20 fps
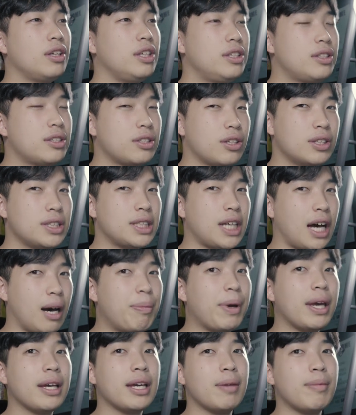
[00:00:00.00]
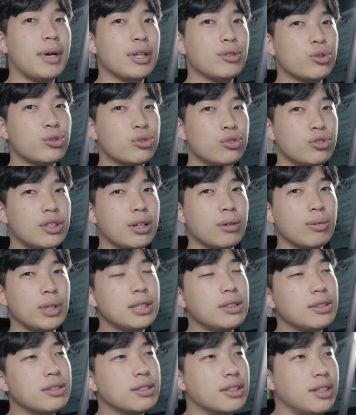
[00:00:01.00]
2,400에 맞춰준다고
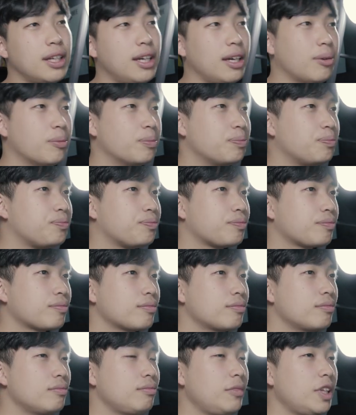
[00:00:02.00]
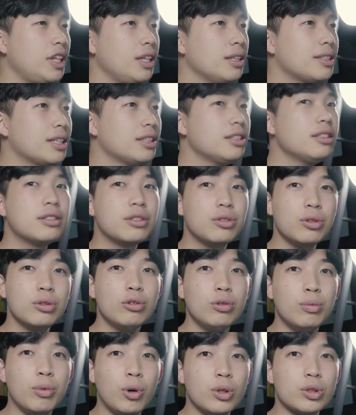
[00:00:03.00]
했었는데 사실
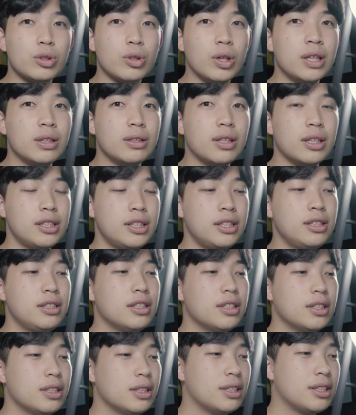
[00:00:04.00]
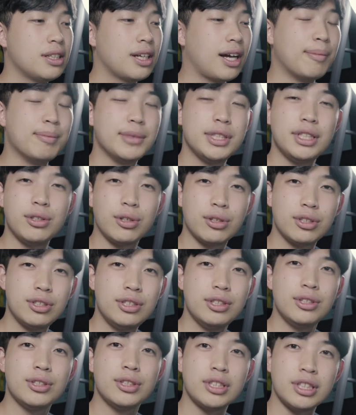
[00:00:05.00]
그것도 뭐 저한테는
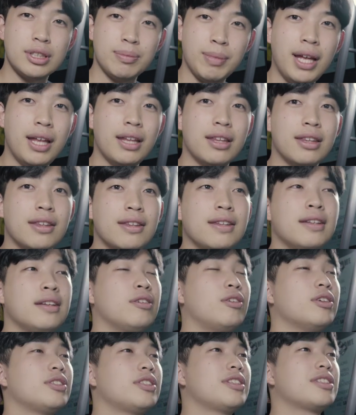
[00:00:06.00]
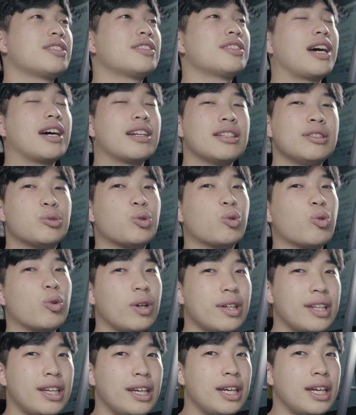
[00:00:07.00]
감지덕지였지만 어쨌든 다른
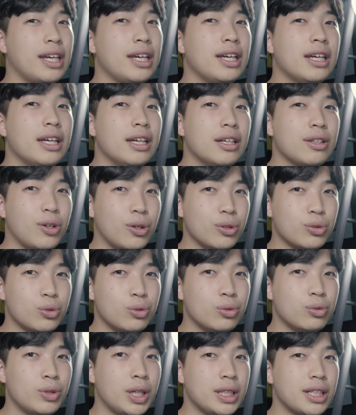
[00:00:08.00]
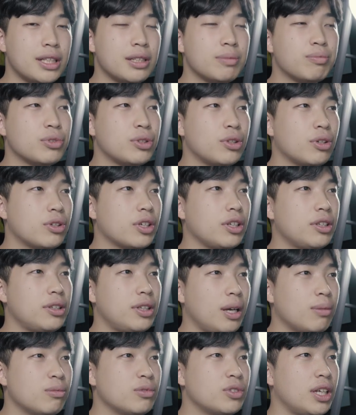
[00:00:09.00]
조건에 더 좋은 회사를 붙었기
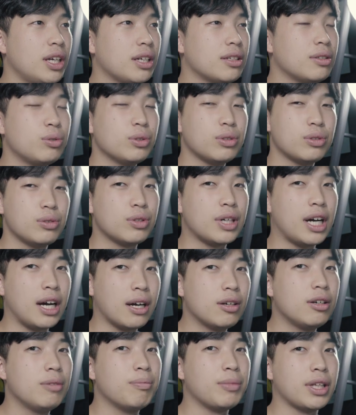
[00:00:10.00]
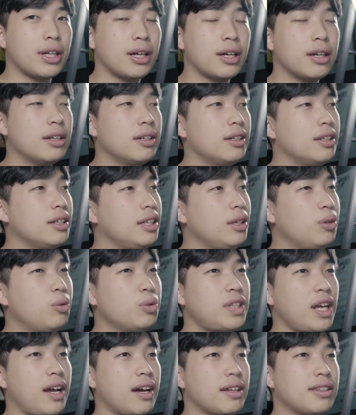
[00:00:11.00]
때문에 그곳으로 간 겁니다.
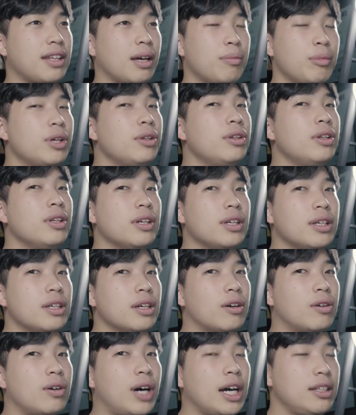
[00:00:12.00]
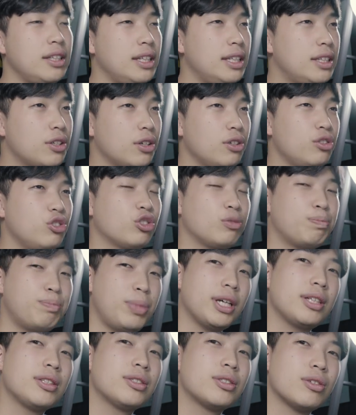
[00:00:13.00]
이곳에 갔다면 어, 한
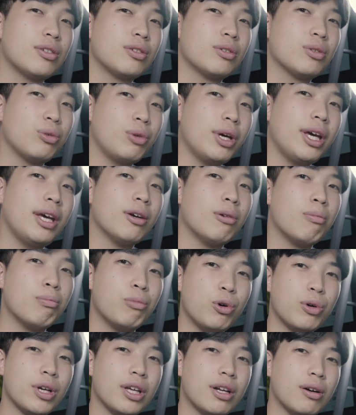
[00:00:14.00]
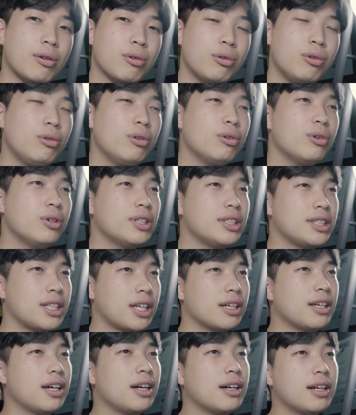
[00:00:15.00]
2,600 정도의 연봉이라고
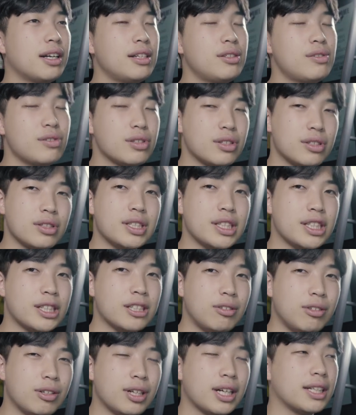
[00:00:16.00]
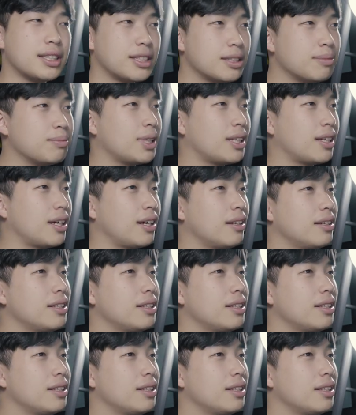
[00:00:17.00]
생각할 수 있었을 것 같습니다.